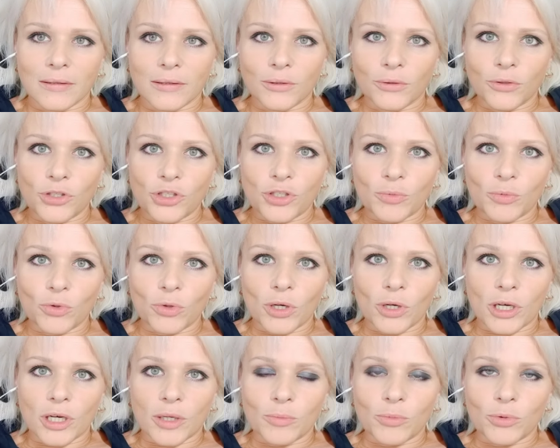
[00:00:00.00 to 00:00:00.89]
очень
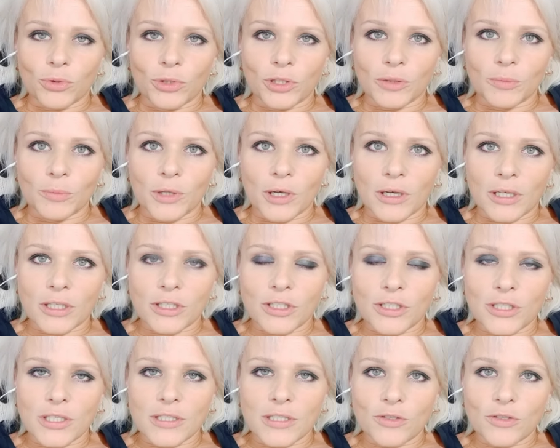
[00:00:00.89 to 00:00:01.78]
много работы. Мне
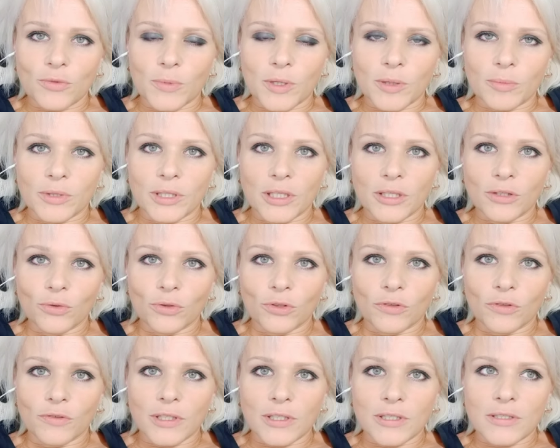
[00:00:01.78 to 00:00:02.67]
кажется, если мне
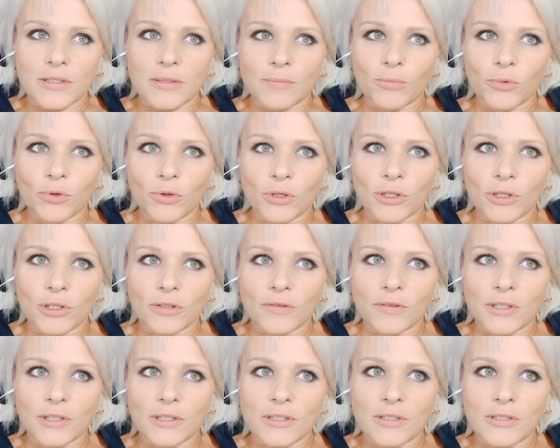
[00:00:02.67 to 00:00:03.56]
дадут 20, более
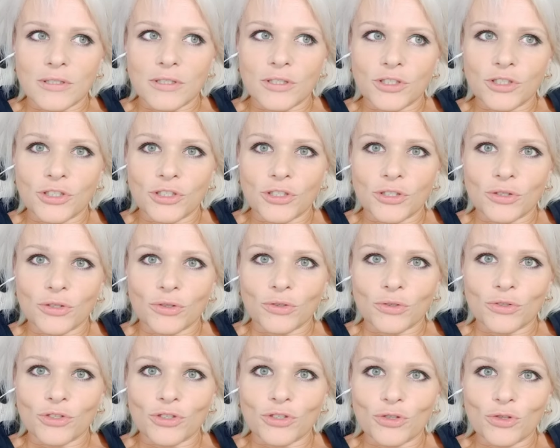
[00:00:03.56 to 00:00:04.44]

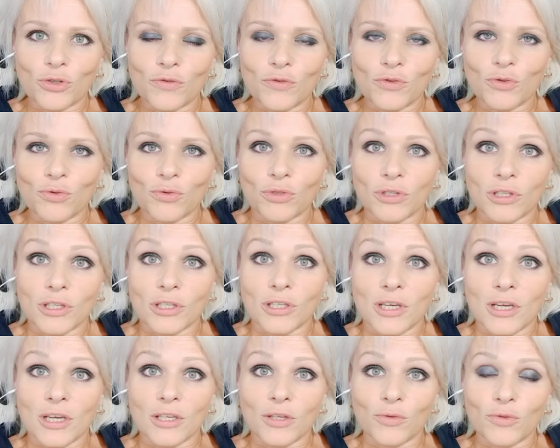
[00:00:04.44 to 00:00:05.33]
24 часов в сутки,
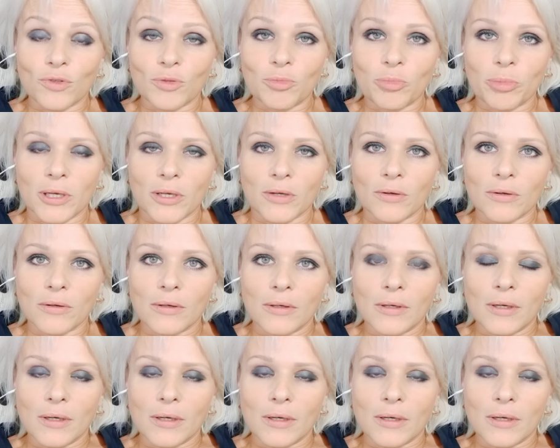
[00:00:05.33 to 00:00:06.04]
я не успею.